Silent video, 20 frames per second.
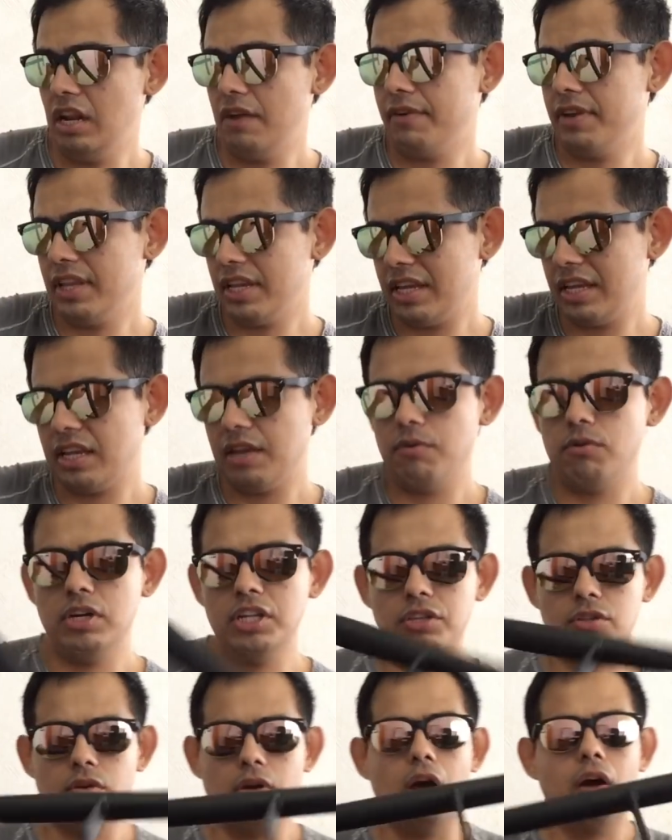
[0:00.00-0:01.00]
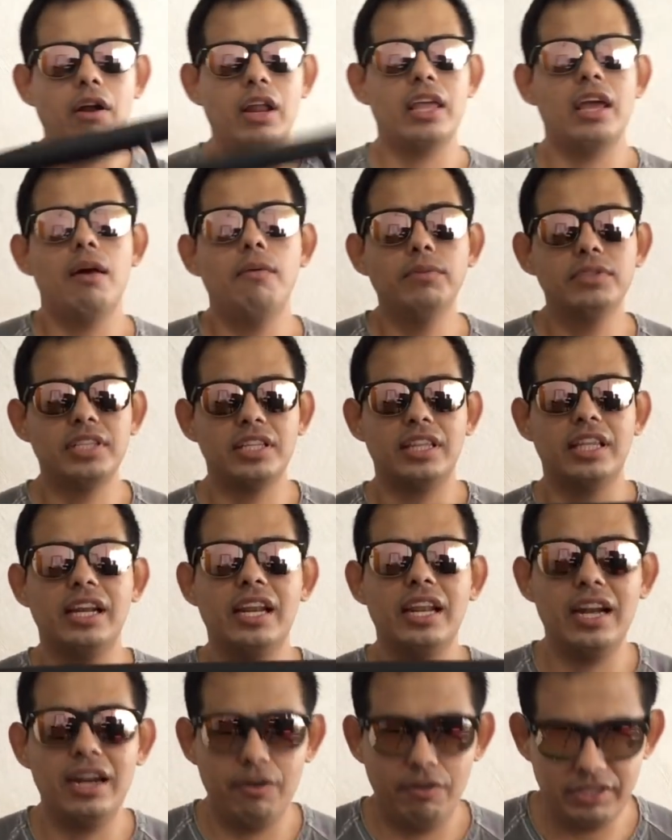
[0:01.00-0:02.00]
Y la verdad que qué bonito. Ahora ya vamos a
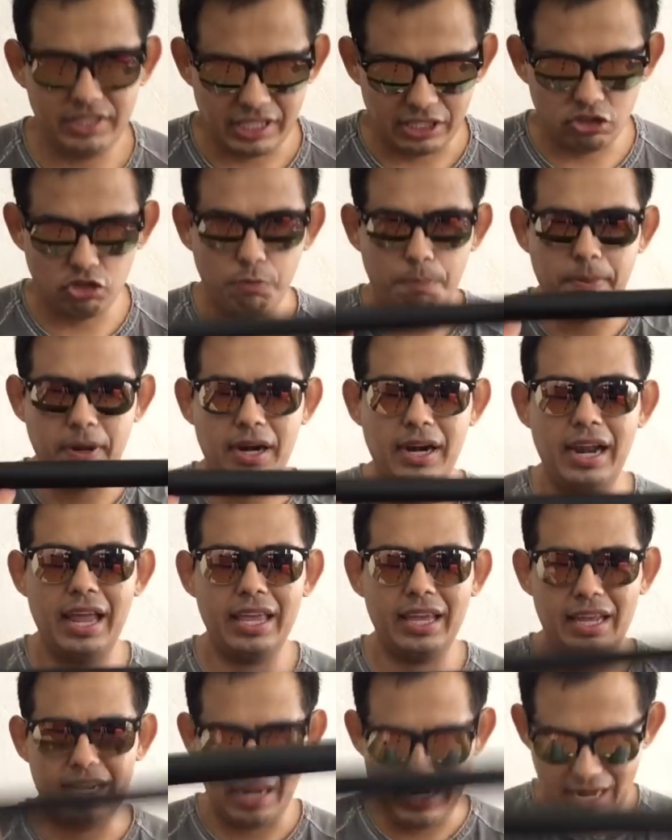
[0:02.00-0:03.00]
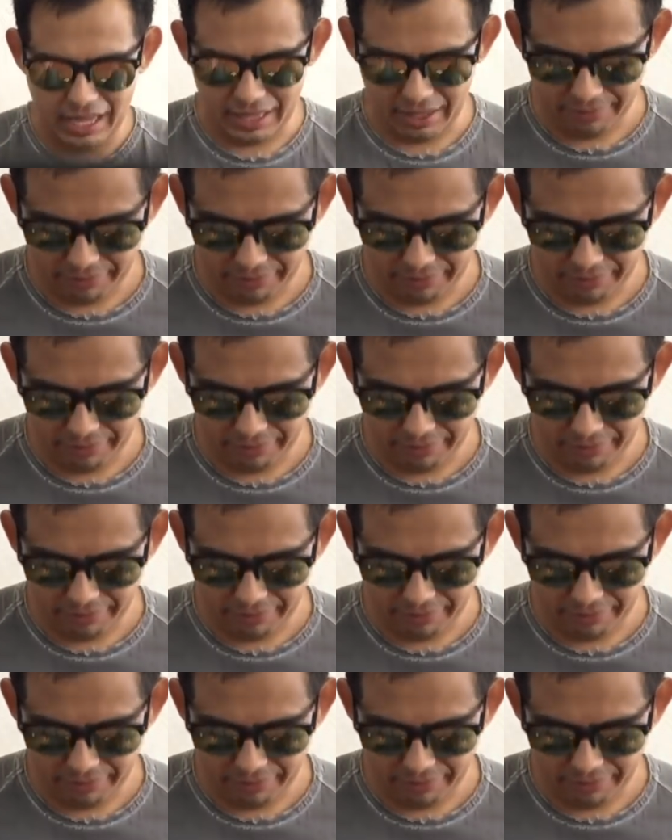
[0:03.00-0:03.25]
tener en nuestra super like la